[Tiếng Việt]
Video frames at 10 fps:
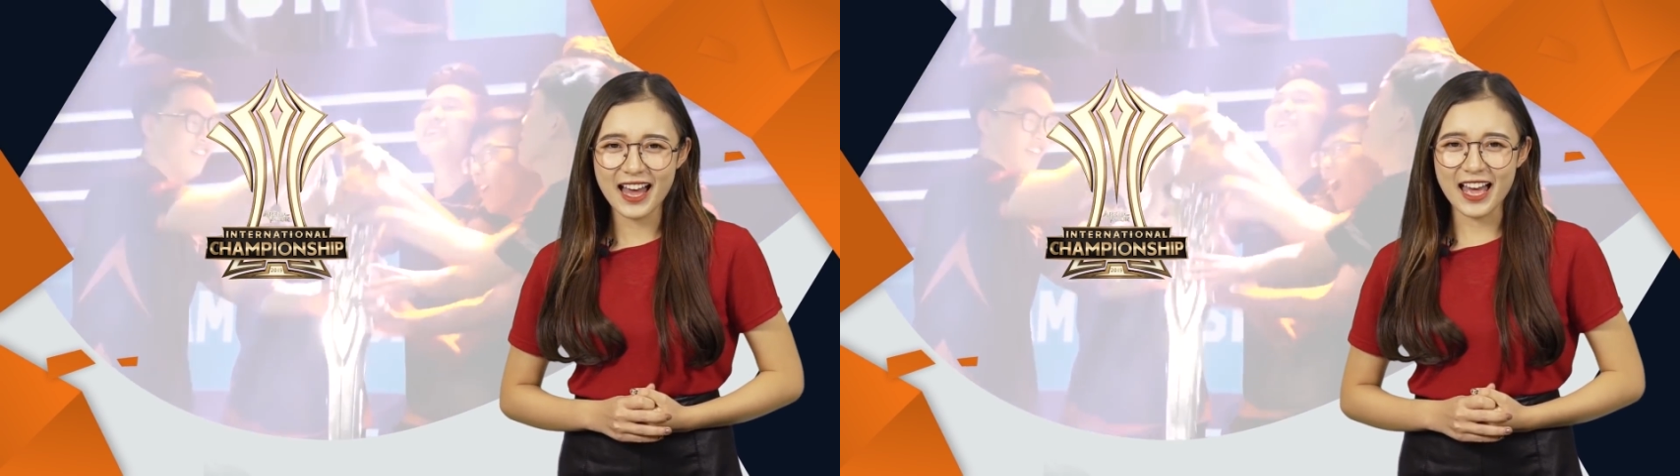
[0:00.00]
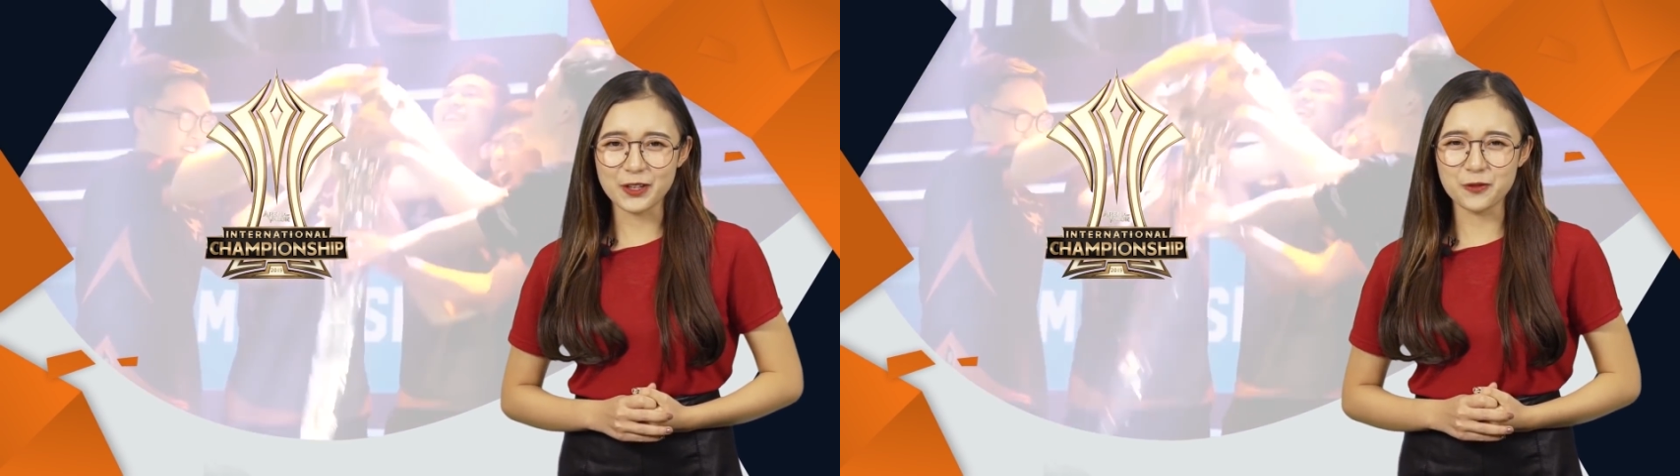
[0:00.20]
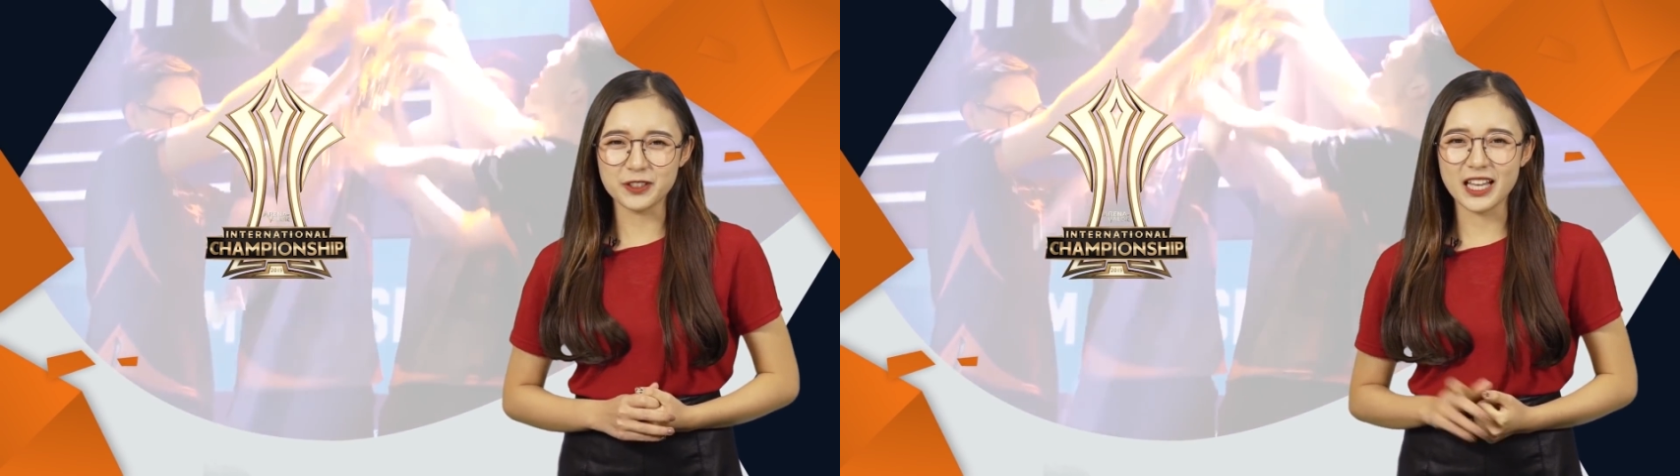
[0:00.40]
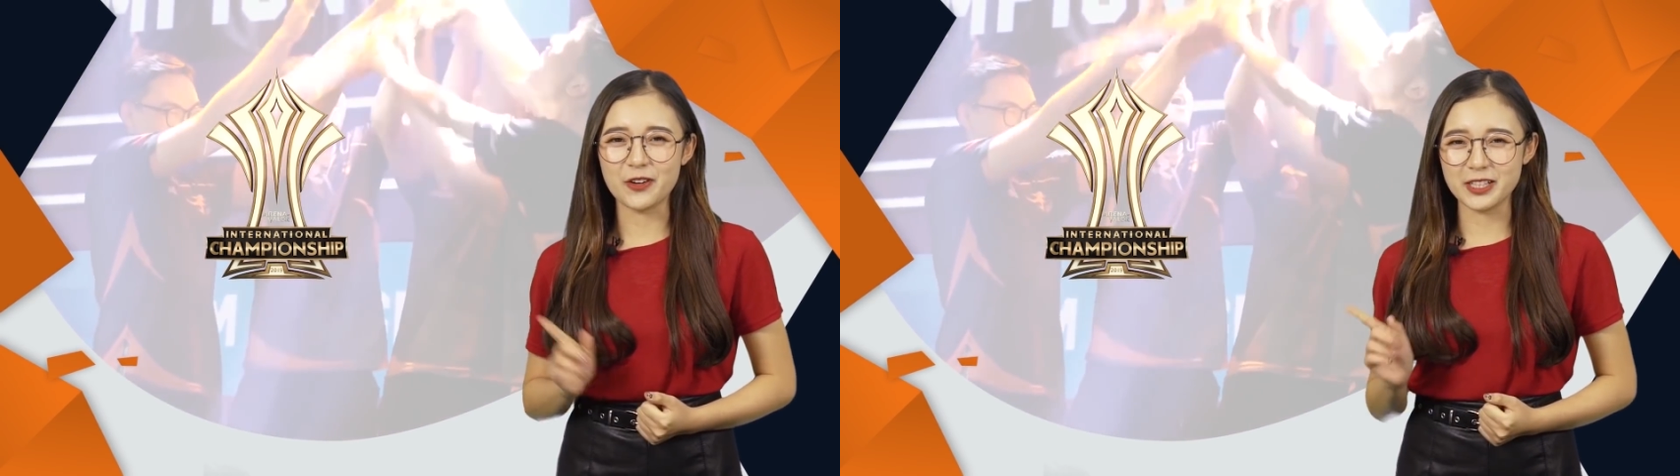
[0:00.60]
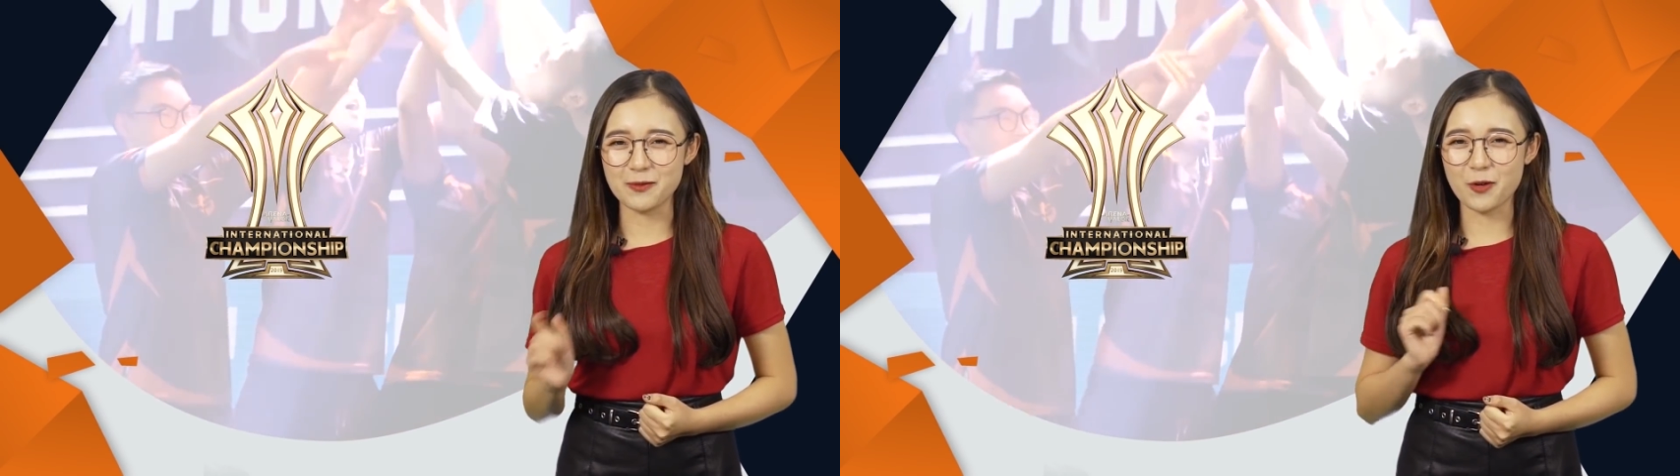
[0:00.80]
Hãy cùng Phương
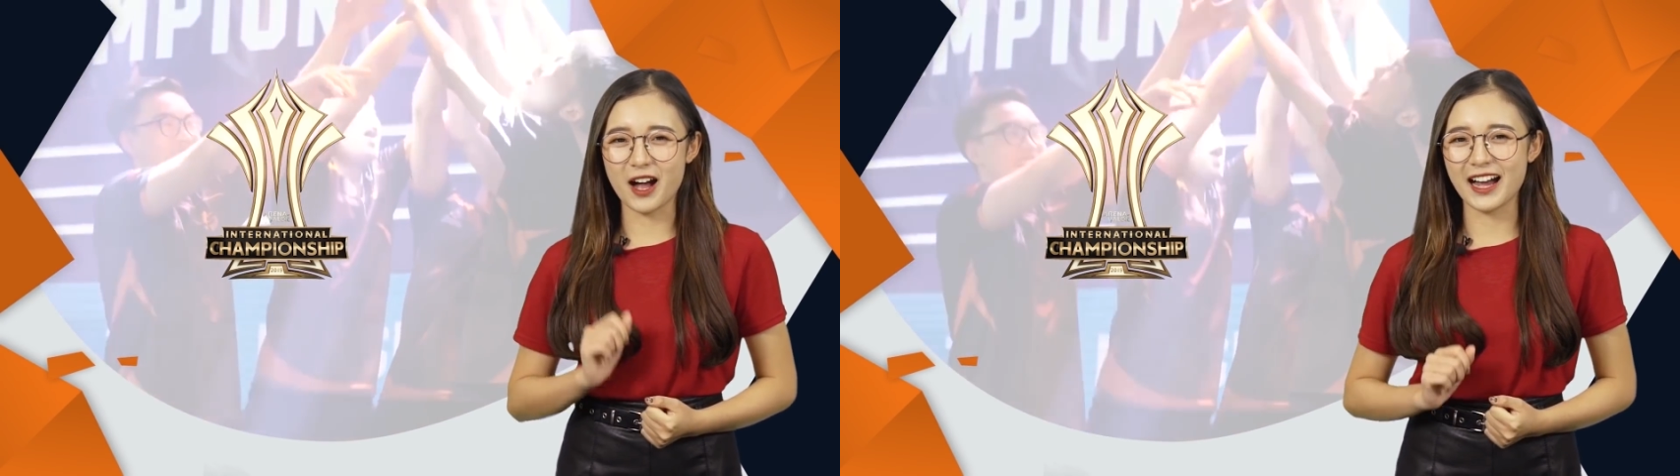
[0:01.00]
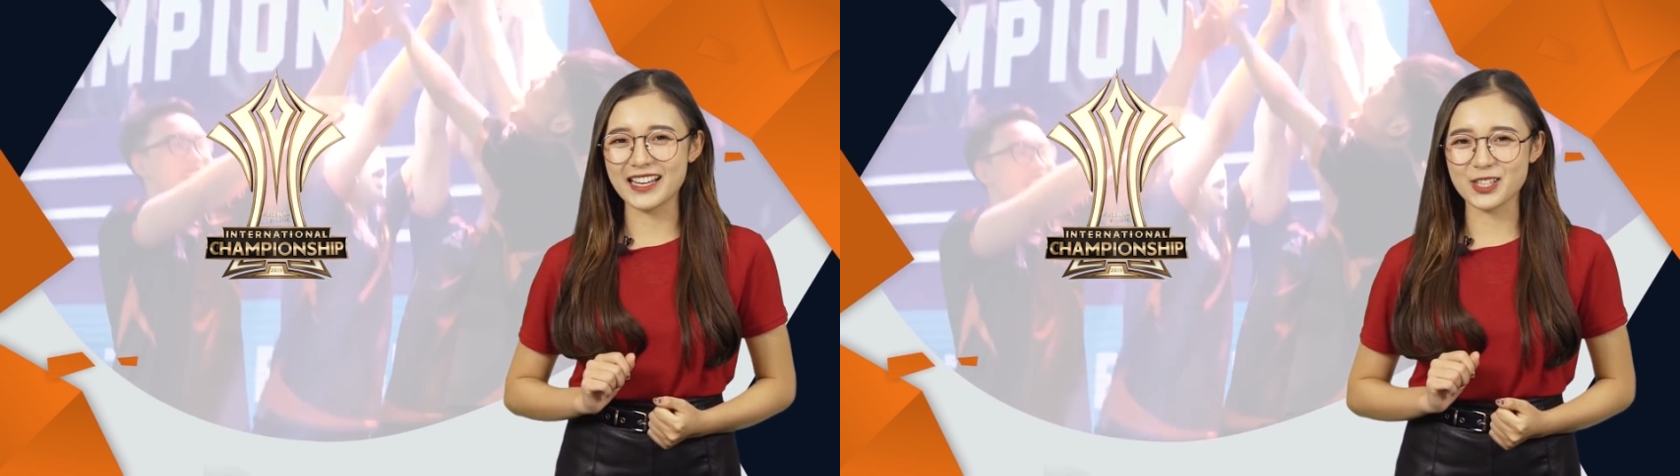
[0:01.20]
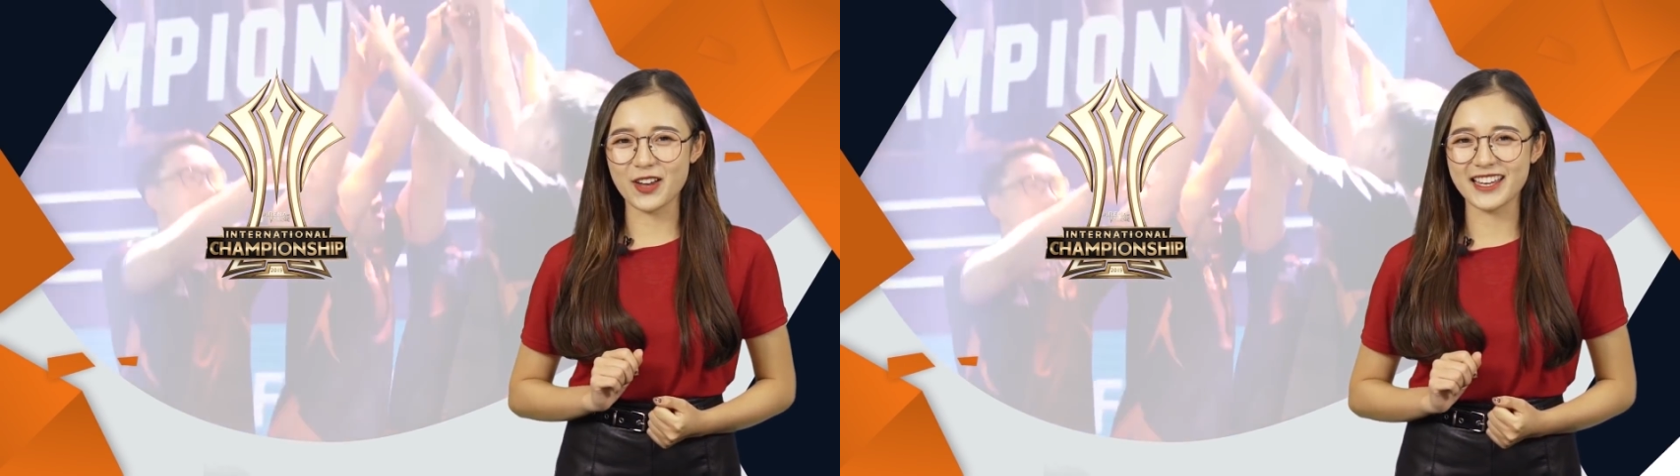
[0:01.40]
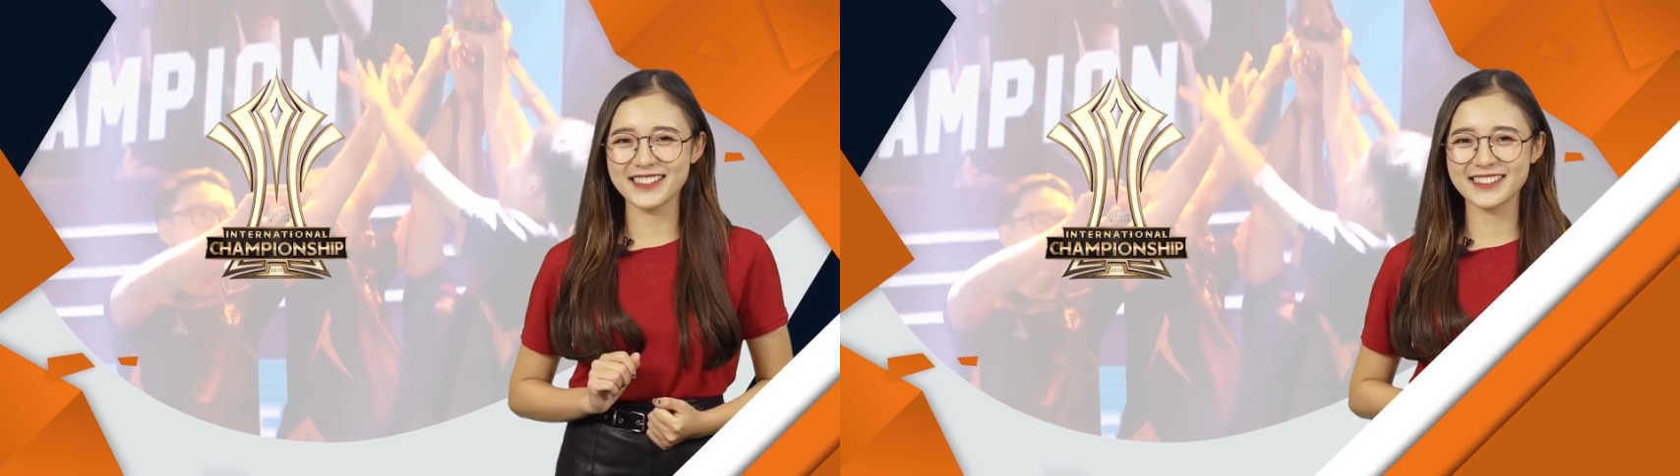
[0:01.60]
Thảo điểm qua ngay sau đây.